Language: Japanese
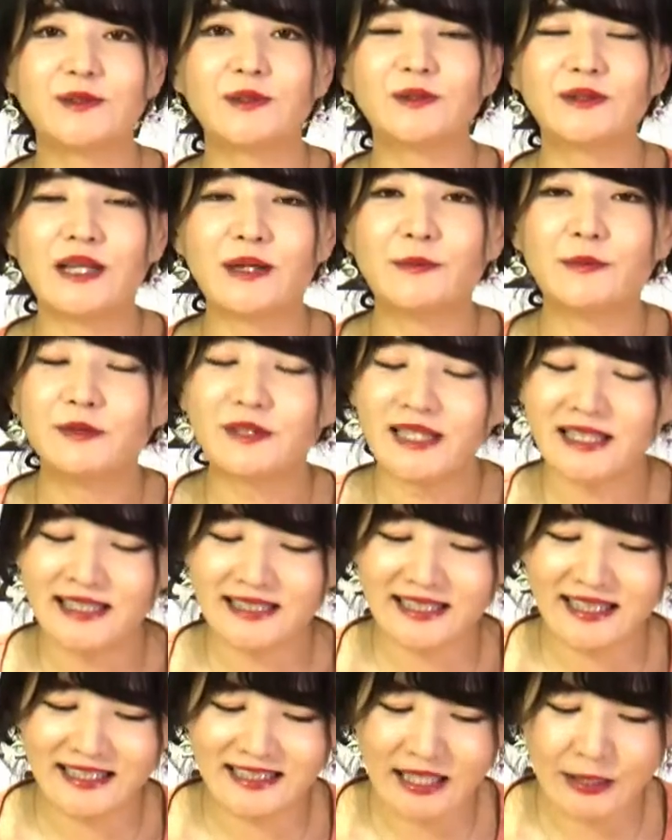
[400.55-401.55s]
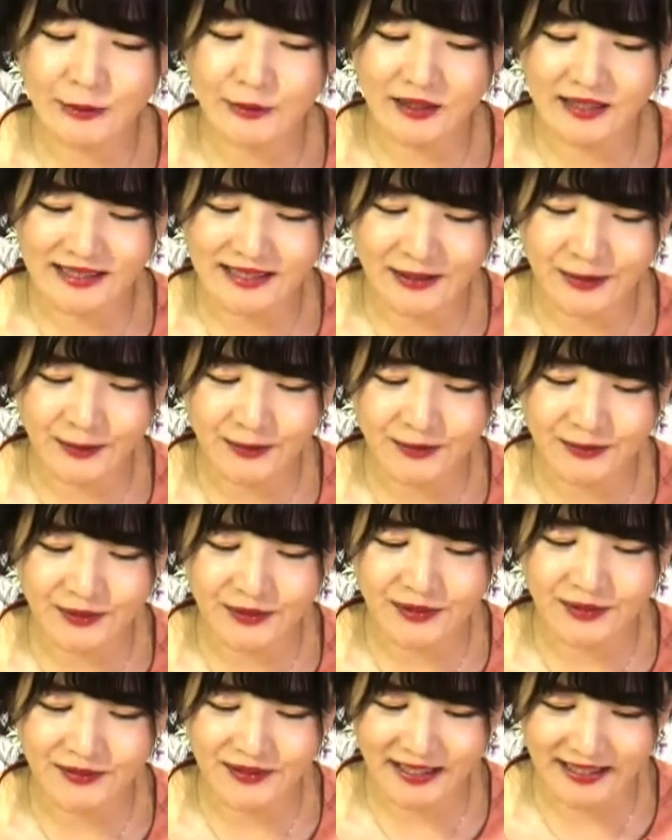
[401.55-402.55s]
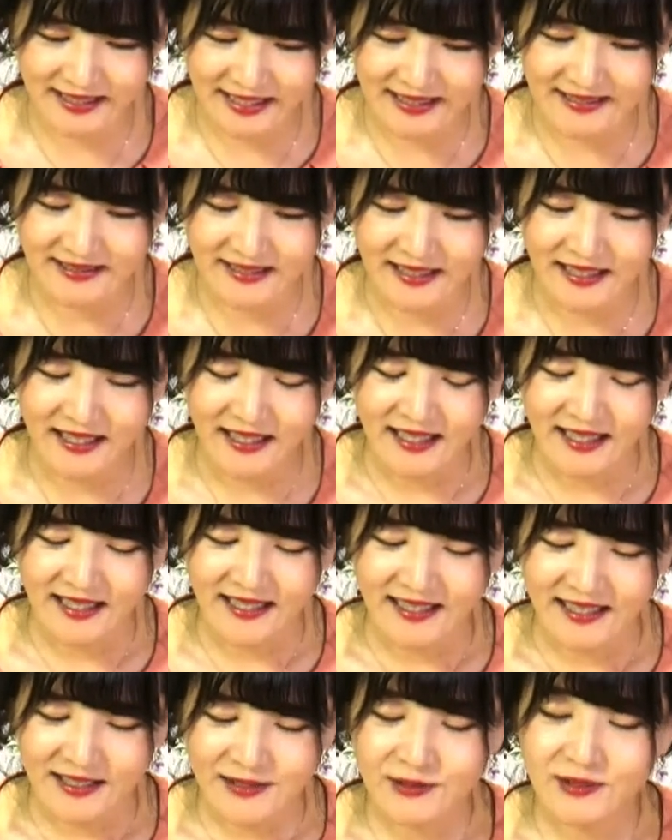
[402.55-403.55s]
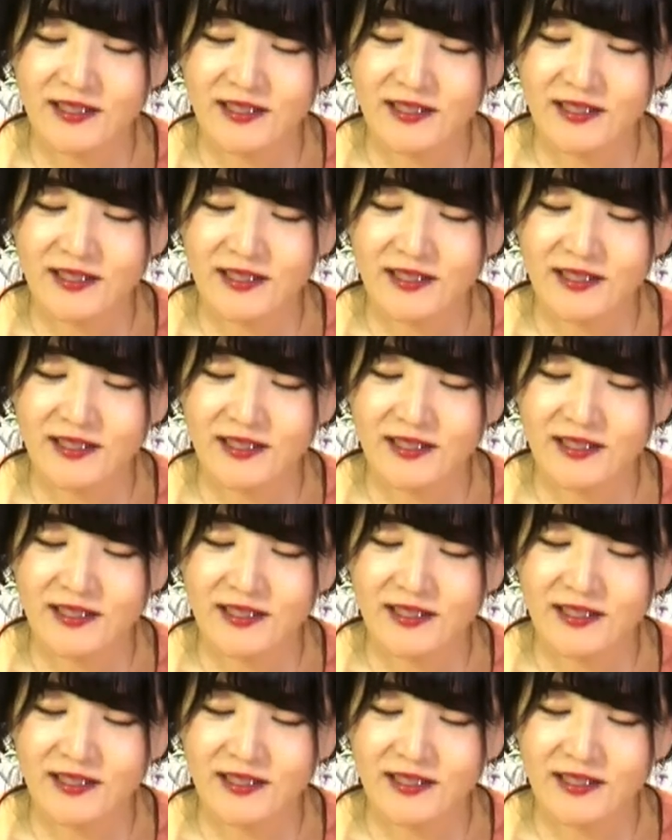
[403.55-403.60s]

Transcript: と保たれてきたのが日本というわけです。